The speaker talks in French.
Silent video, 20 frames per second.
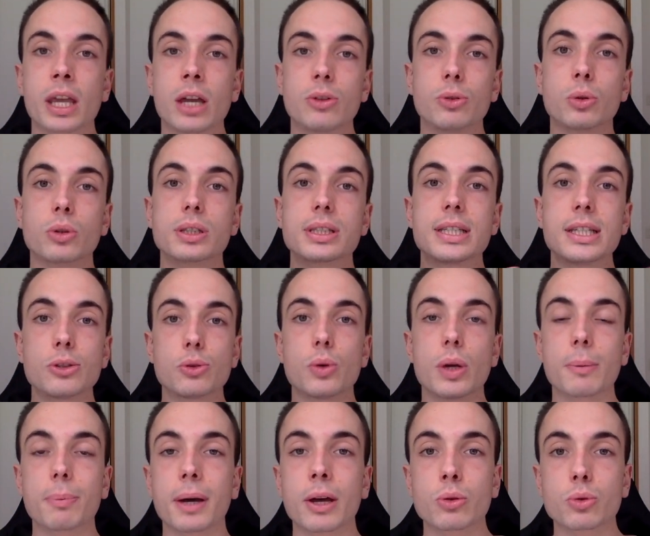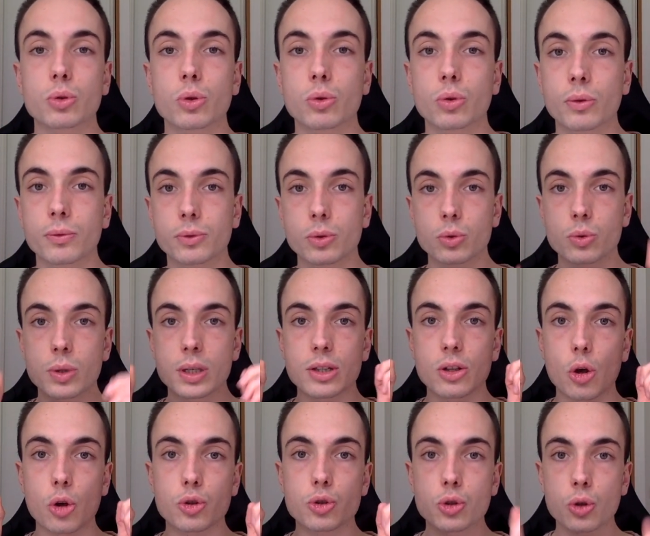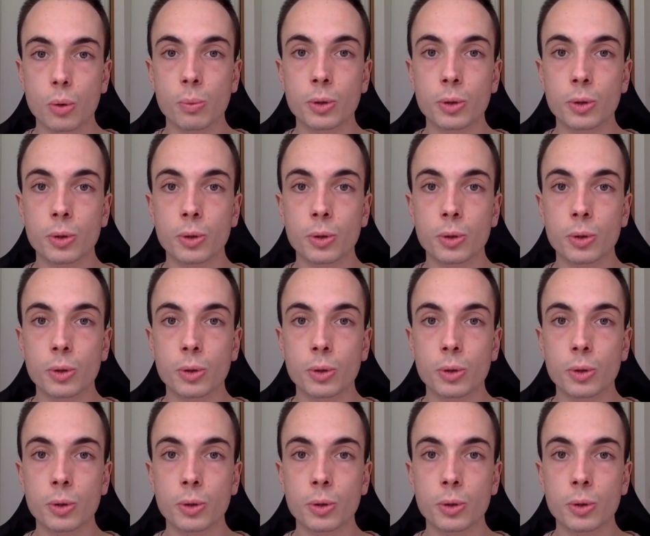Donc si tu es prêt, on se retrouve tout de suite sur